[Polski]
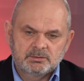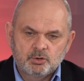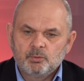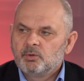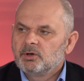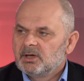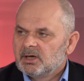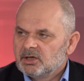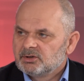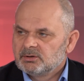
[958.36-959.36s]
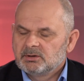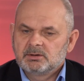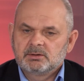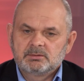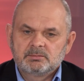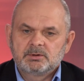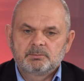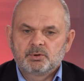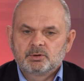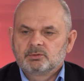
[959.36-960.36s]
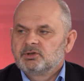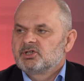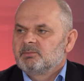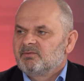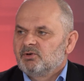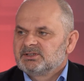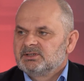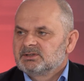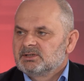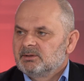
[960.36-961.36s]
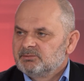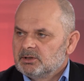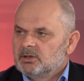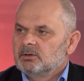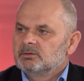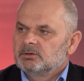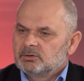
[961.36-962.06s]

kupuje jakieś produkty, czy ma własny sklep, tylko